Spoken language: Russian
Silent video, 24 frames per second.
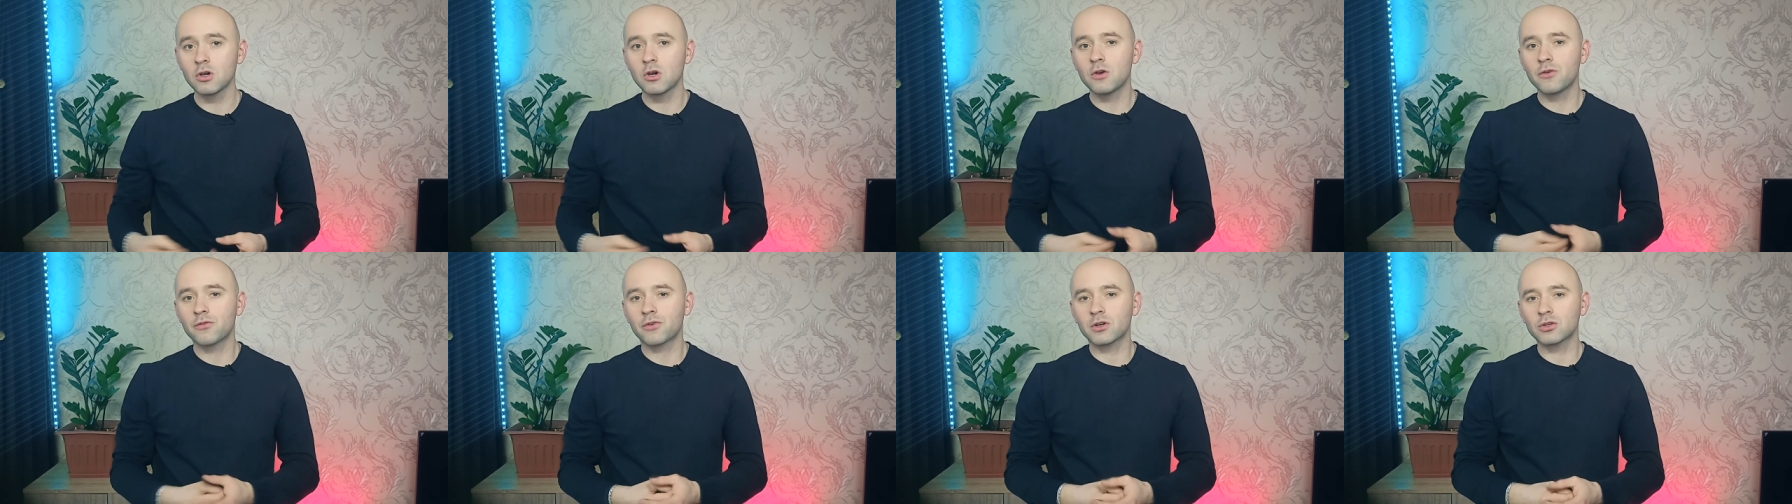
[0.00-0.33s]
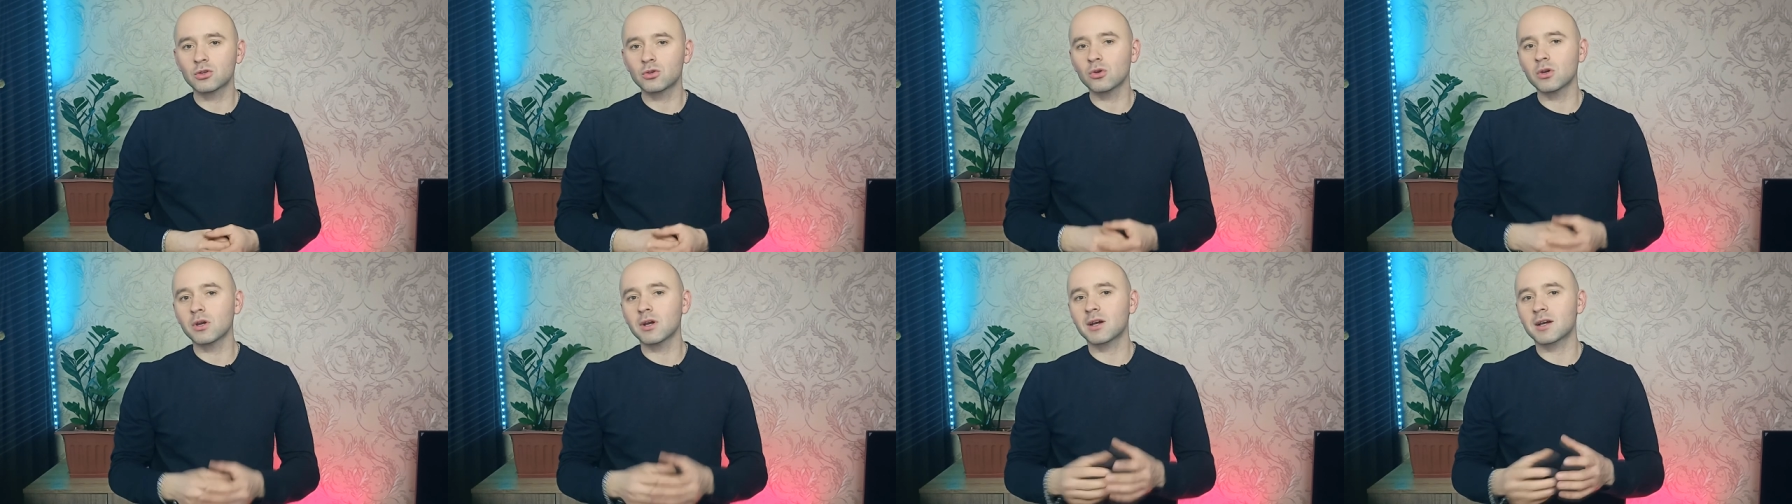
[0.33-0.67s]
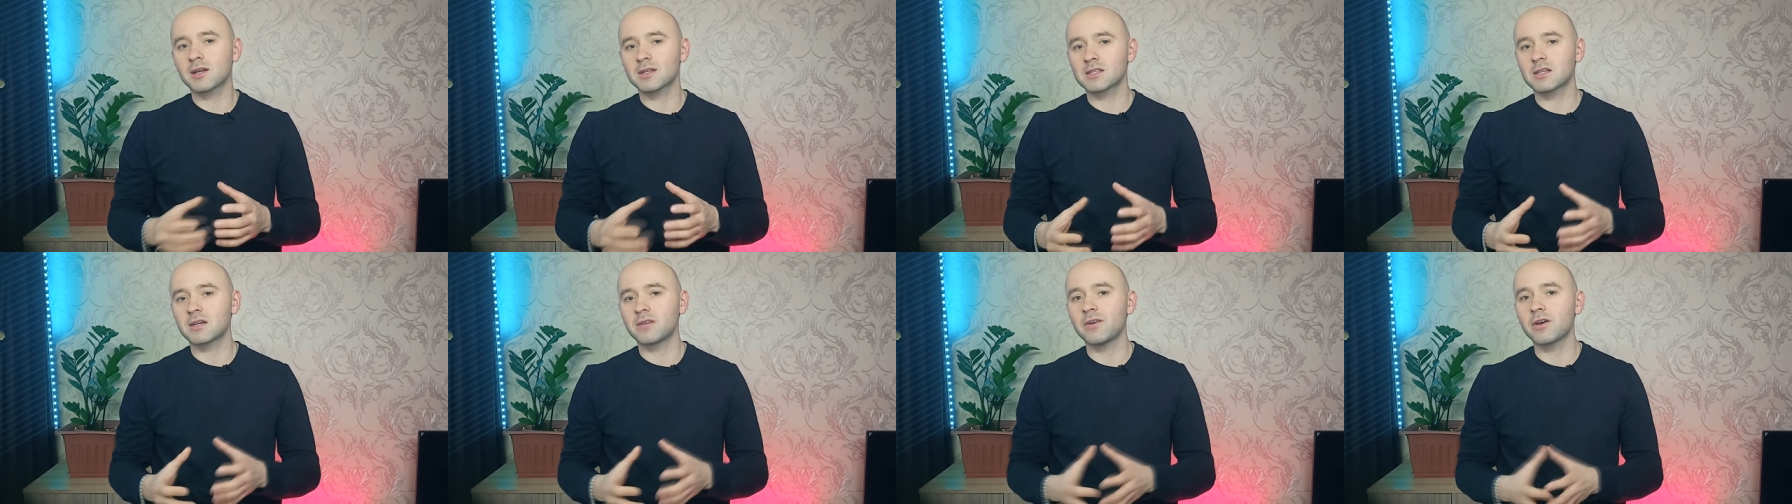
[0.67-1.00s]
в которых
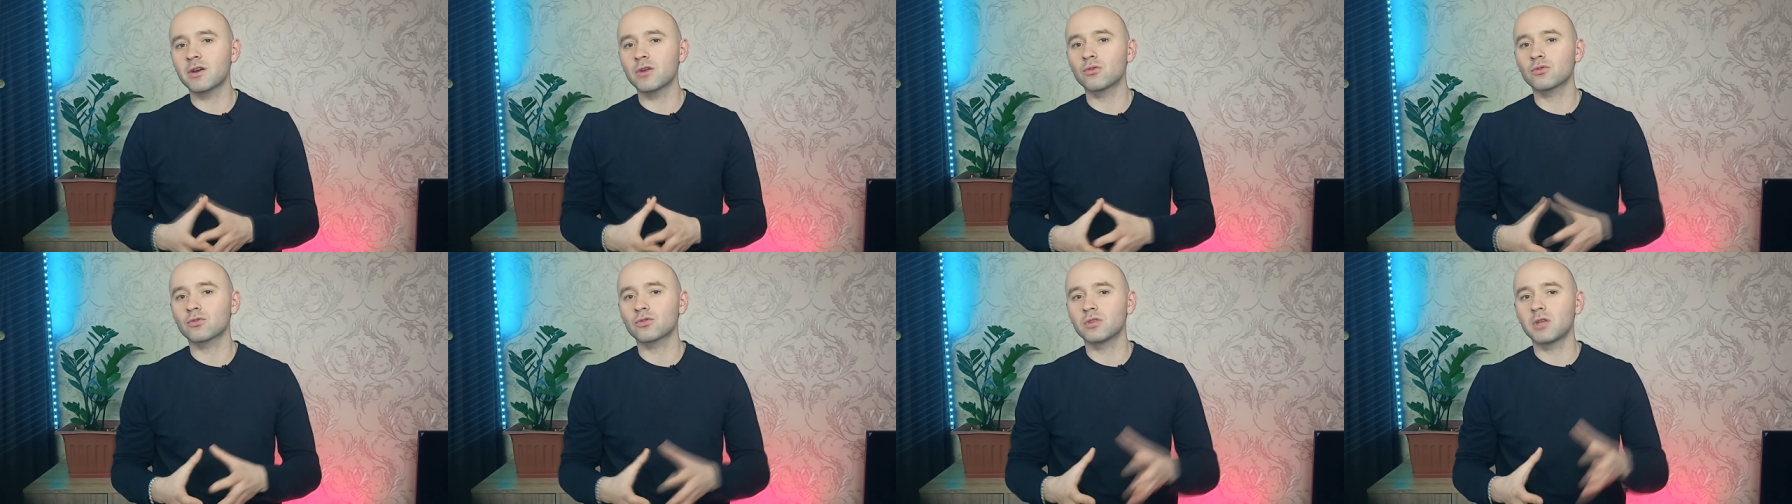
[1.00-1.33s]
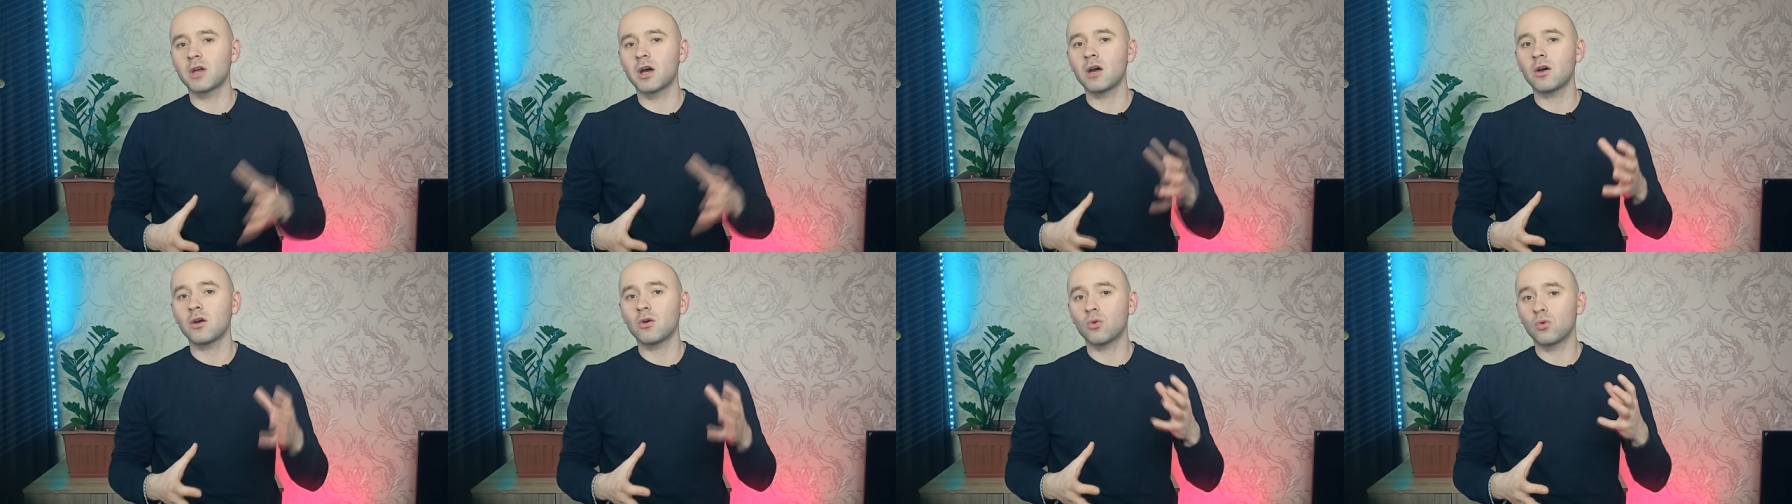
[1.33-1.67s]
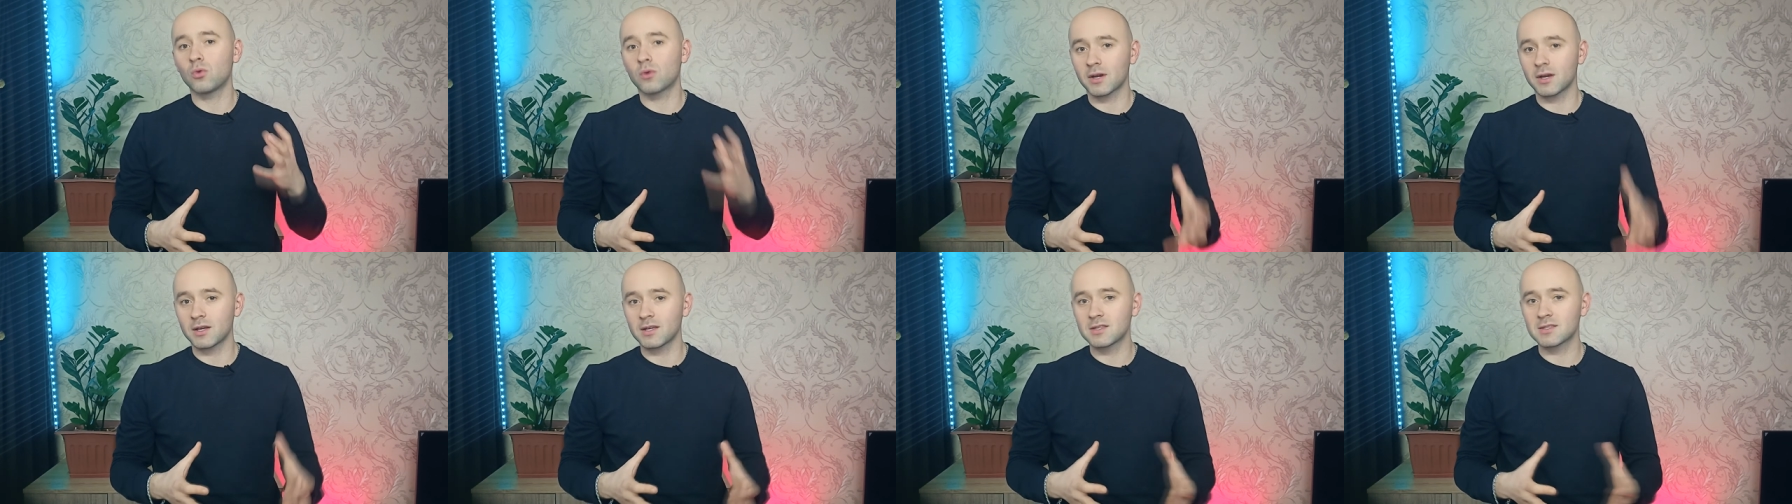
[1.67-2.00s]
разговаривают на
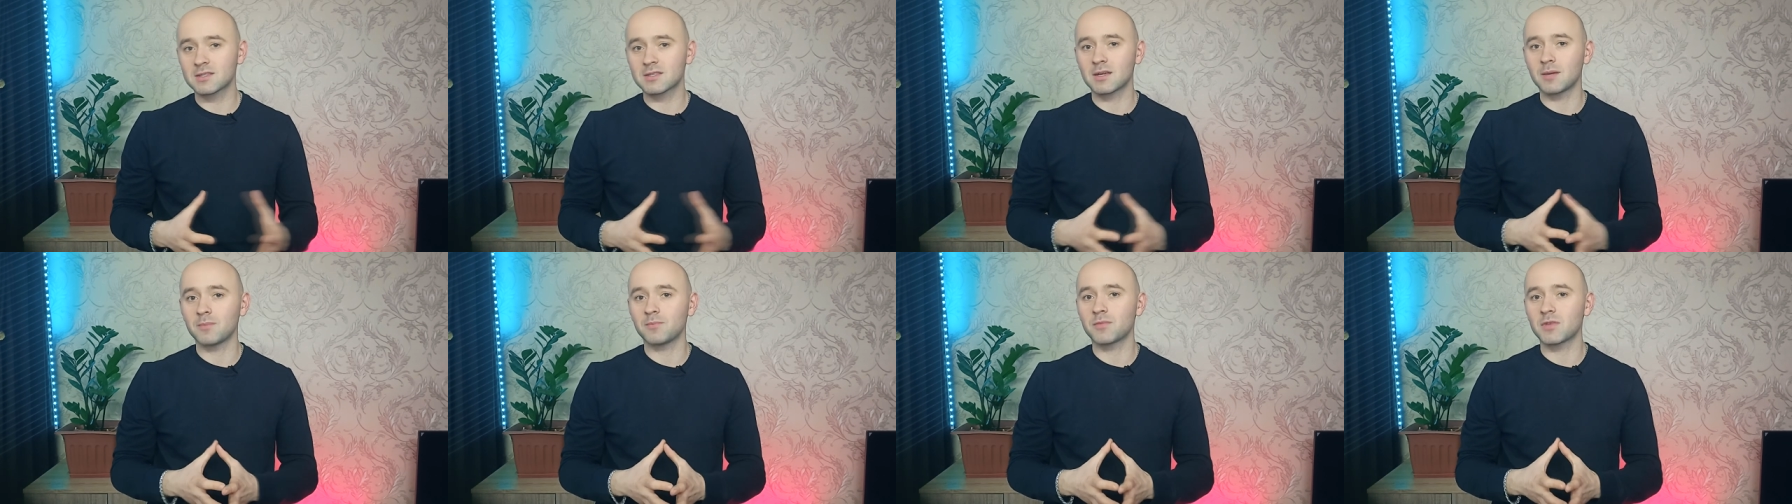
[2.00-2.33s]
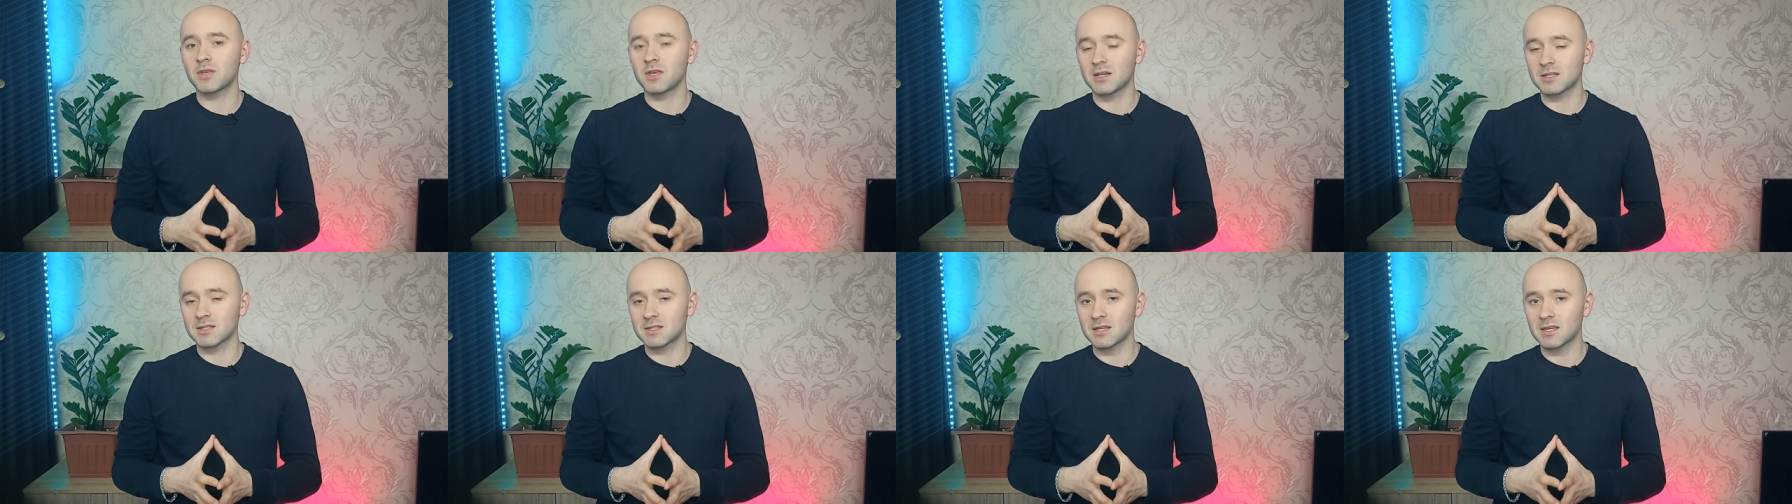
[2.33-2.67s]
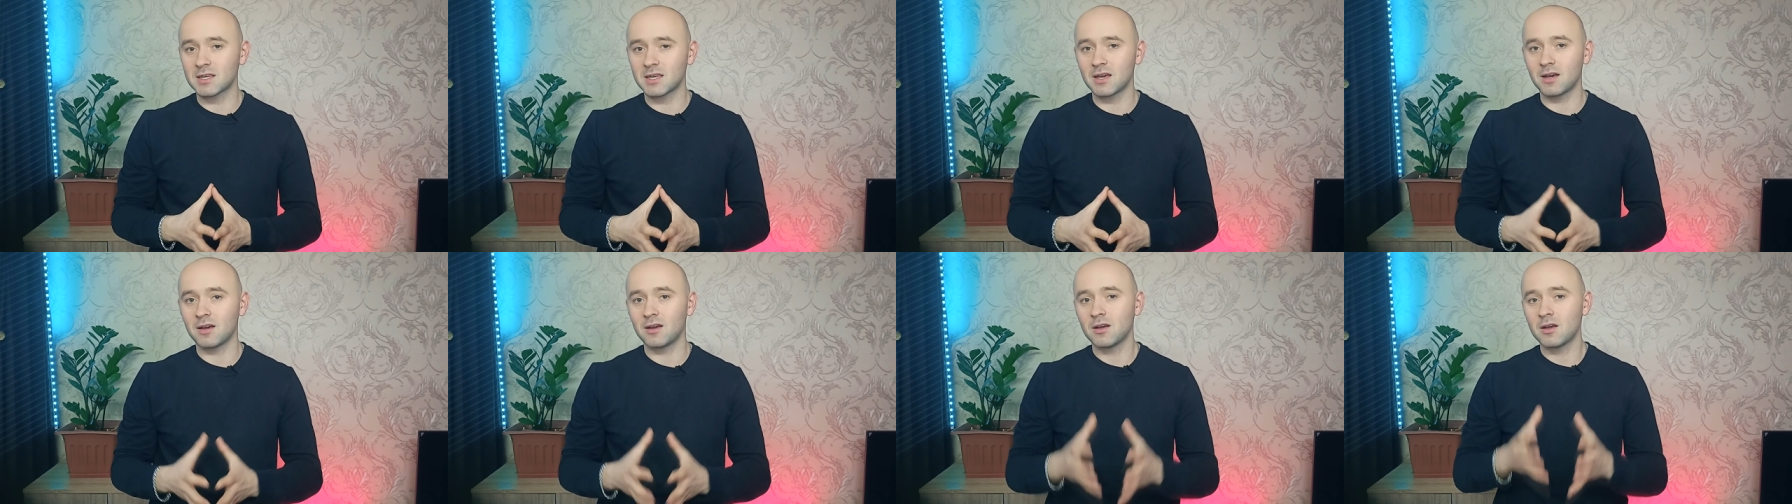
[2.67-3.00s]
украинском
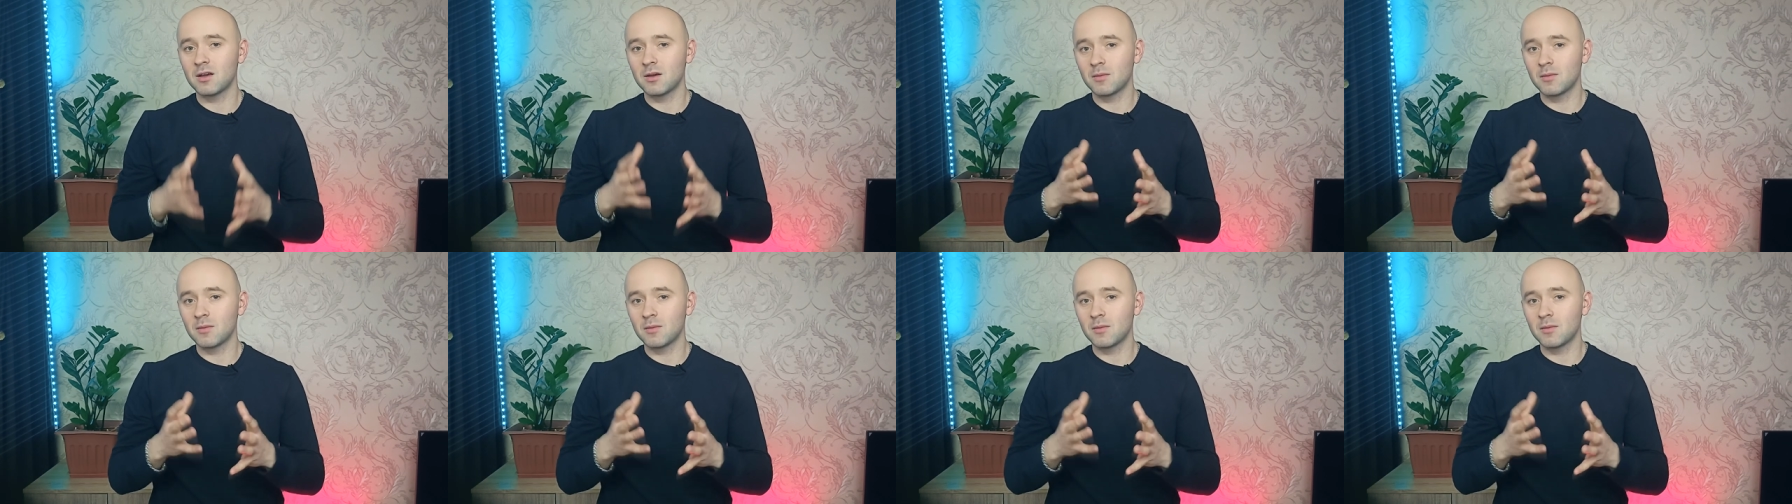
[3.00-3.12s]
языке.